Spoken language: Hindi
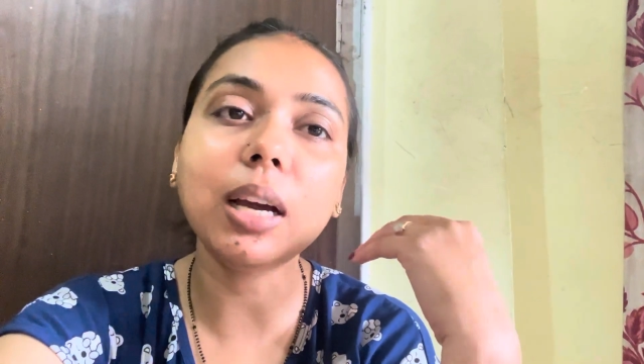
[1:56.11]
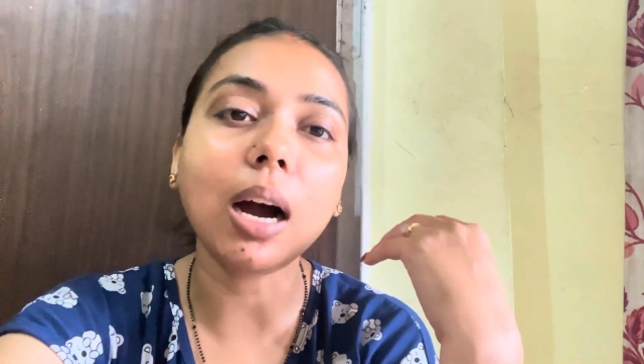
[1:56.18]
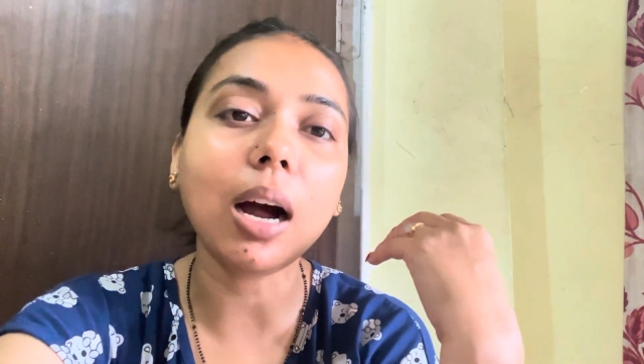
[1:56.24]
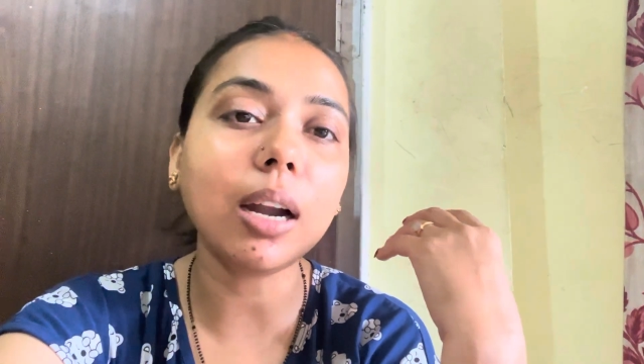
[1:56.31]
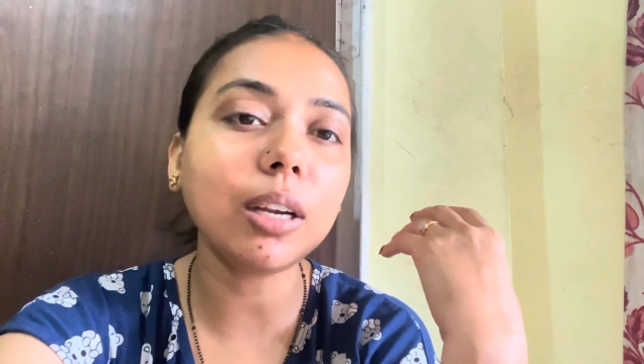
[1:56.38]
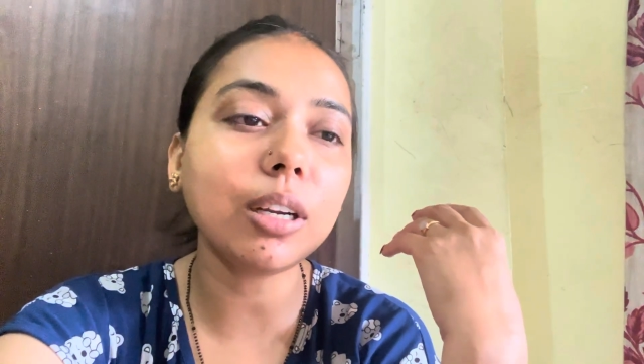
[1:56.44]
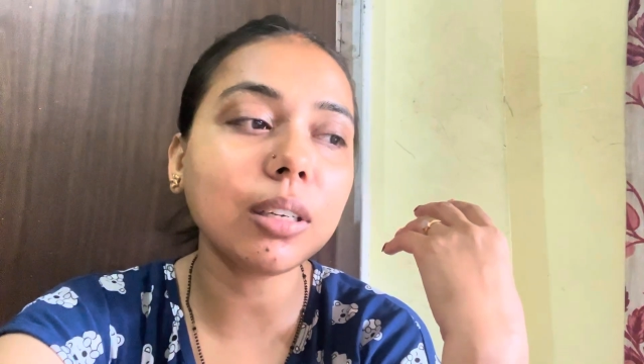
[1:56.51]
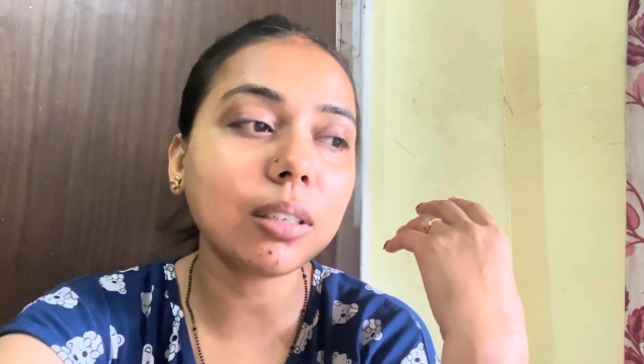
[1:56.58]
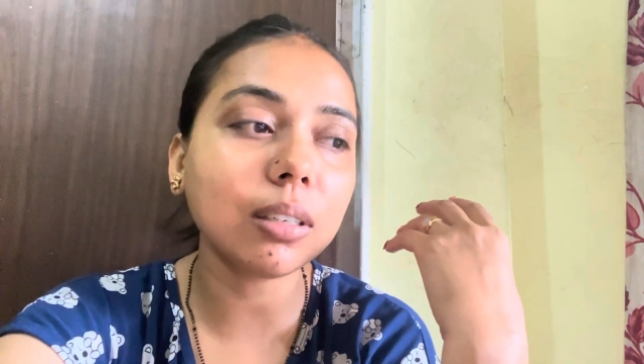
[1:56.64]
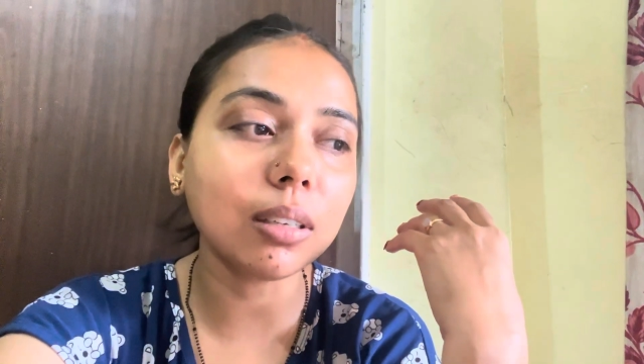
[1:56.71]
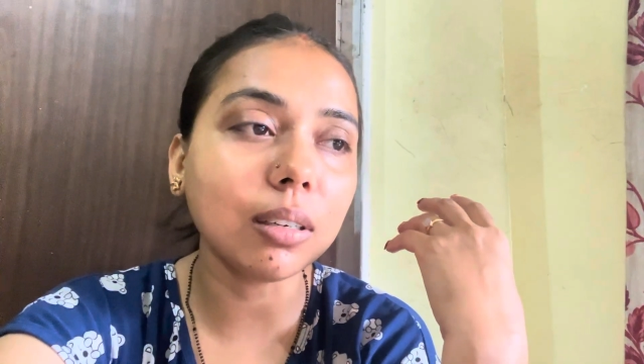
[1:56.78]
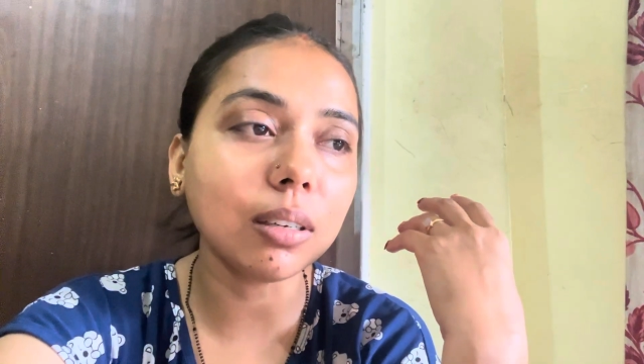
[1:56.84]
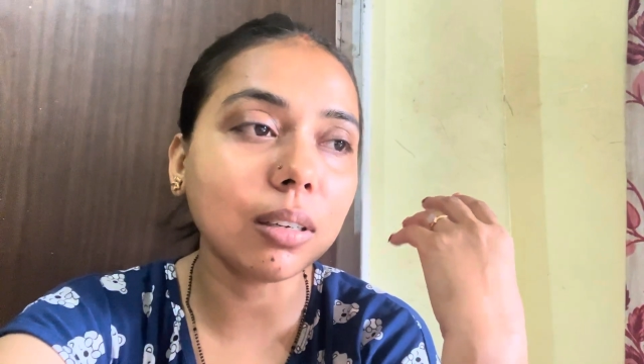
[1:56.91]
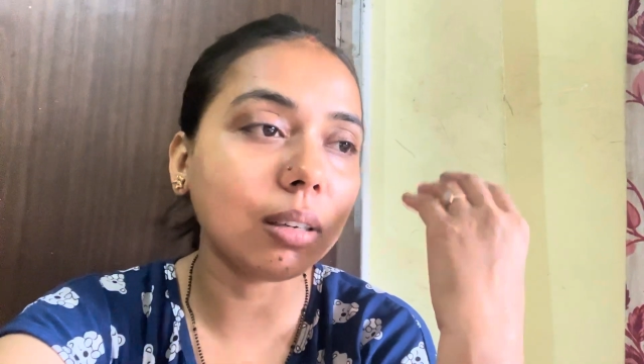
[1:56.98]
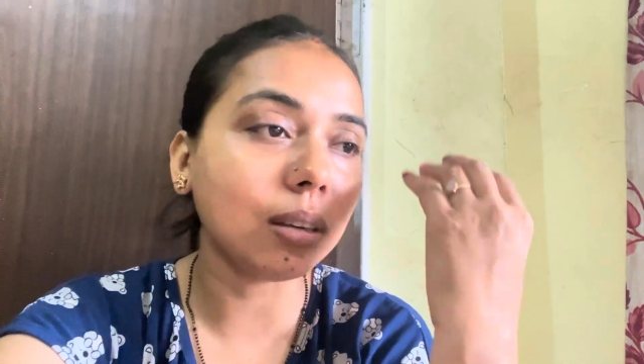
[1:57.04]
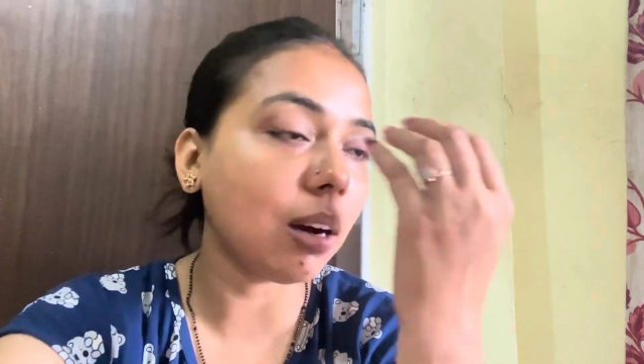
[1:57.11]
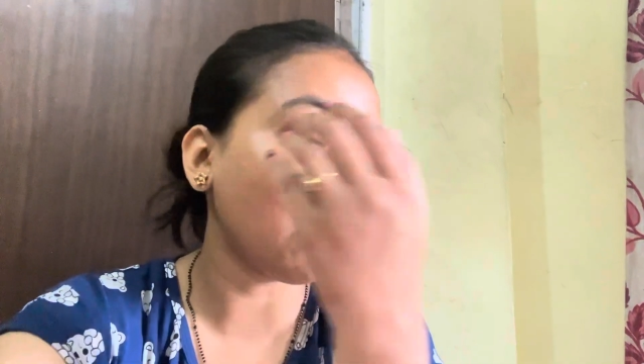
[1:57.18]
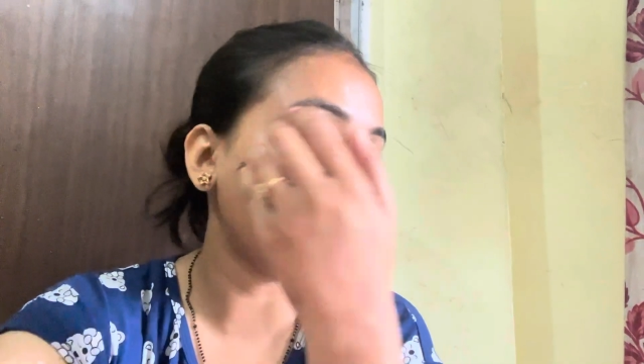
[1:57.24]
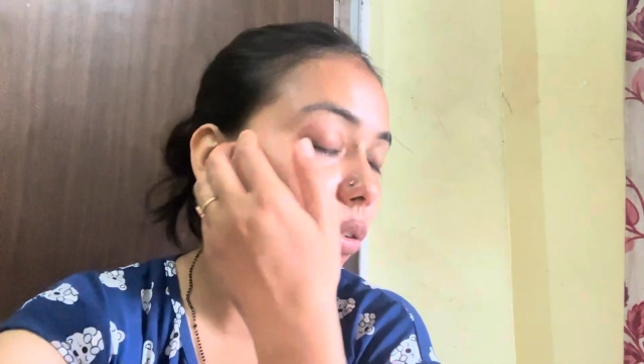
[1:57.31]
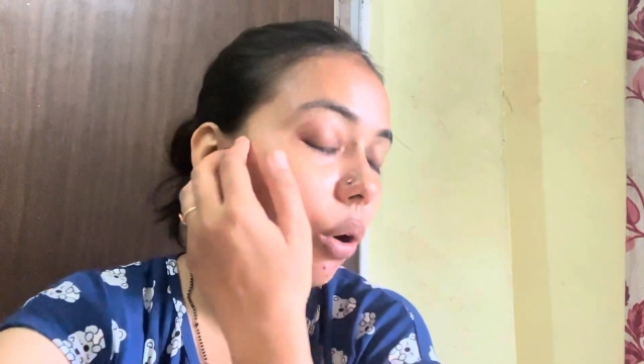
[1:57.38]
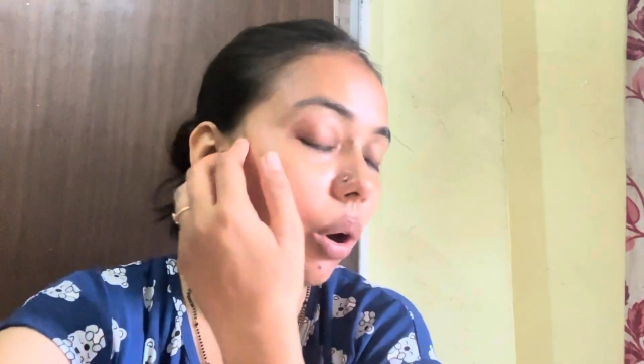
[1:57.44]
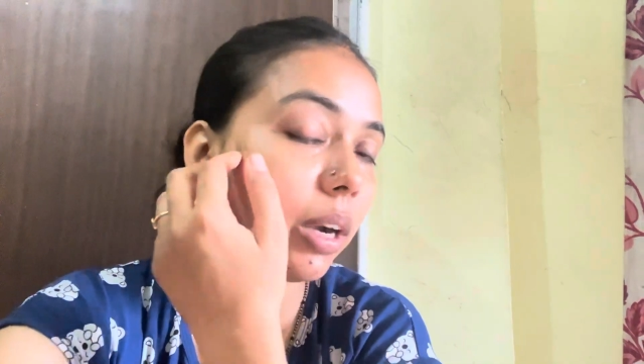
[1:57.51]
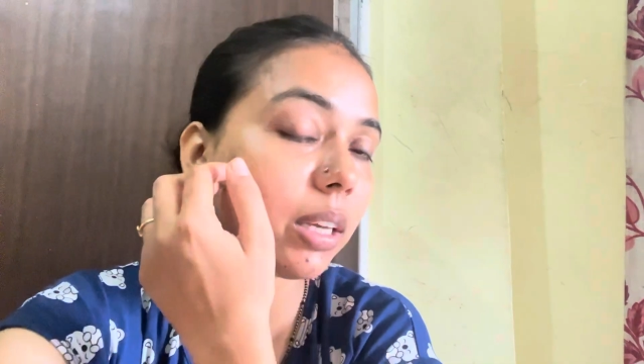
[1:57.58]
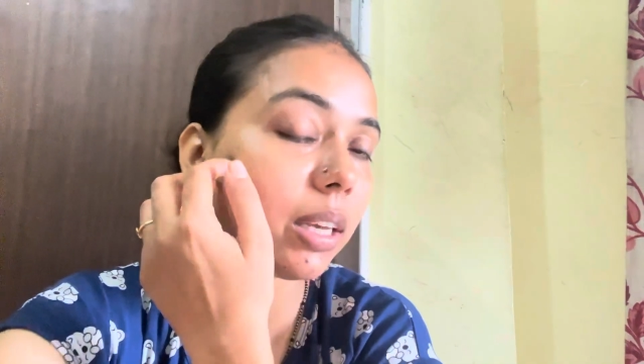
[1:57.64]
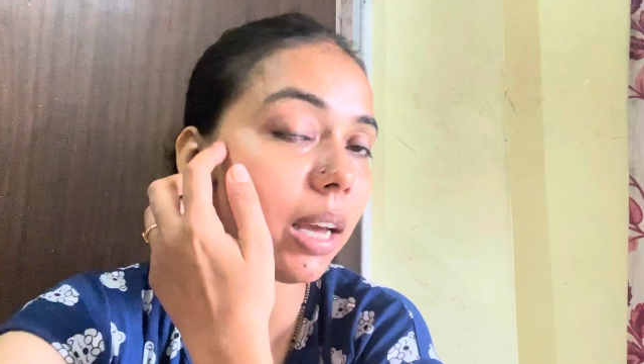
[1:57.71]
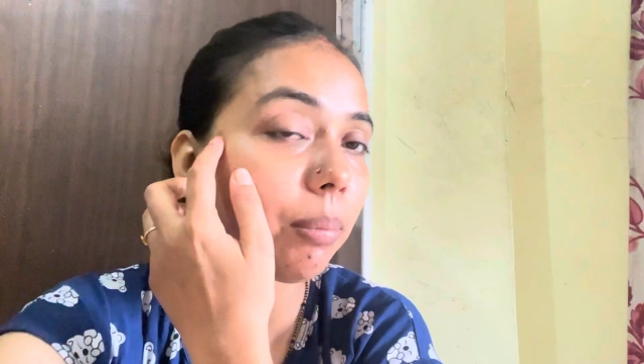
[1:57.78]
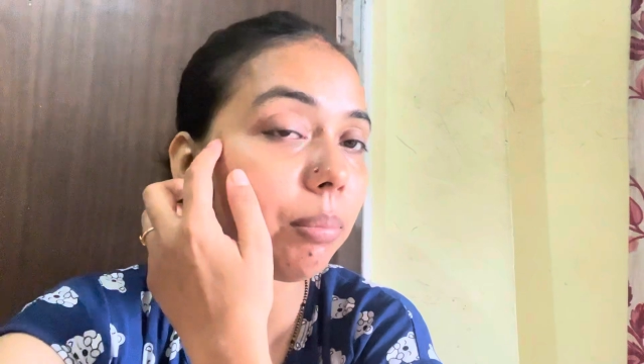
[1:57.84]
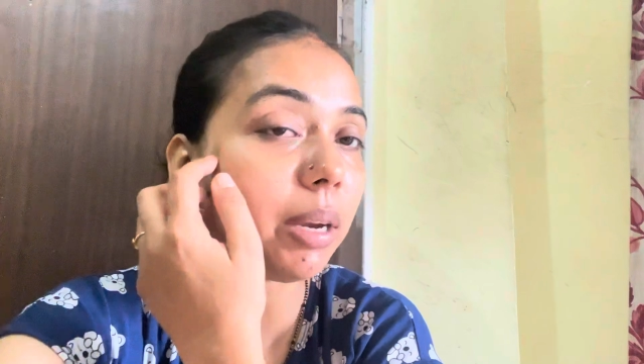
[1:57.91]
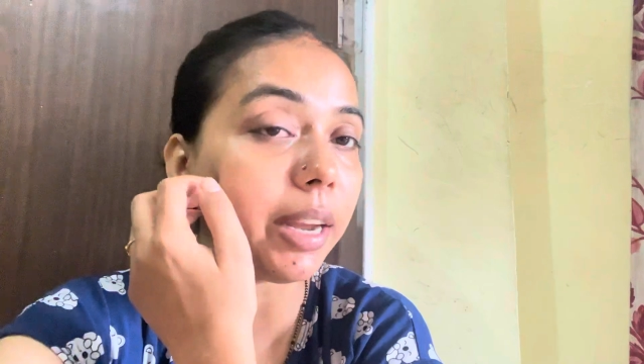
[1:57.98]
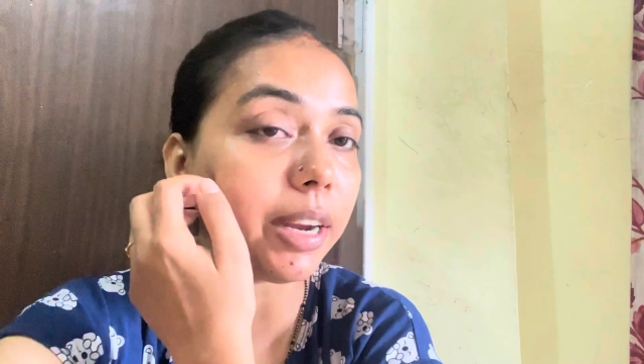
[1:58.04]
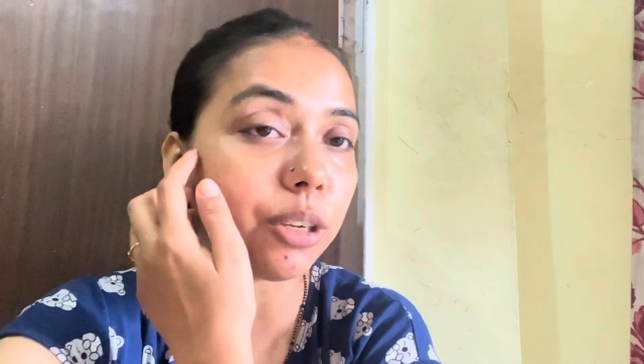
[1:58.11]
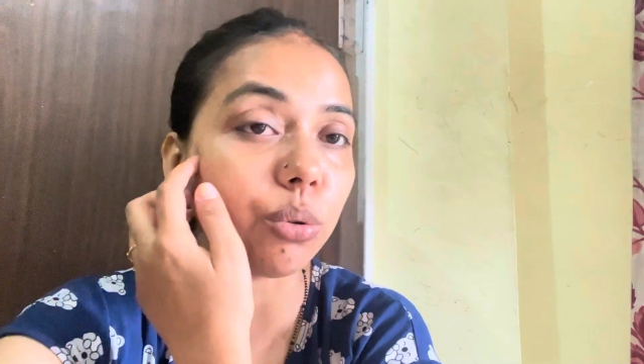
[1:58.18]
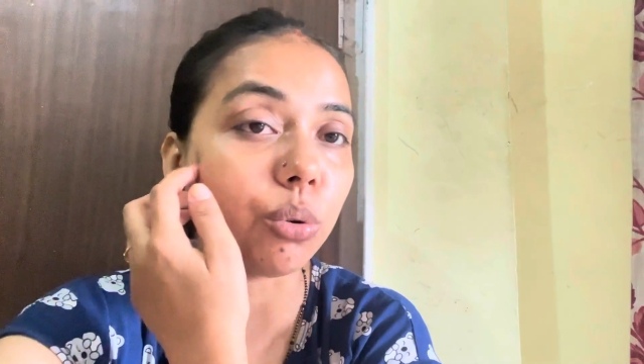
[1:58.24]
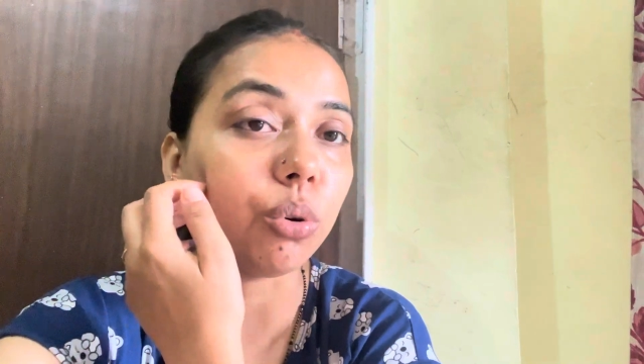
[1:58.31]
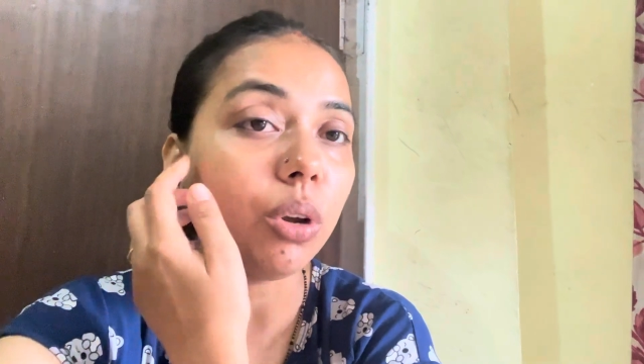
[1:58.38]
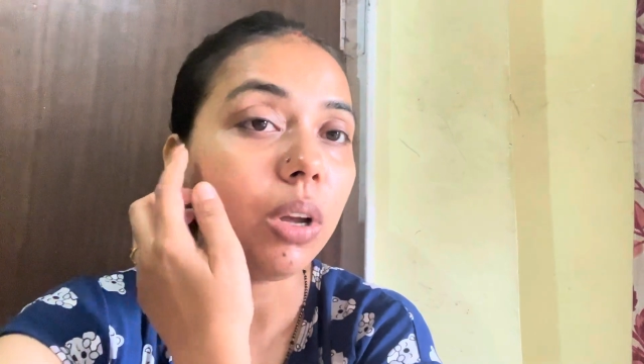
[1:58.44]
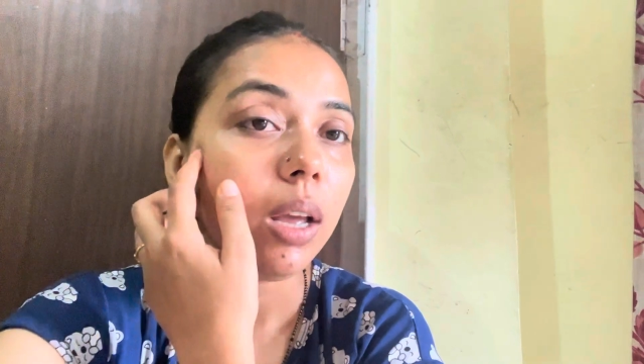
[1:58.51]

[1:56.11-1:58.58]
कांट अफोर्ड कि हम लेट हों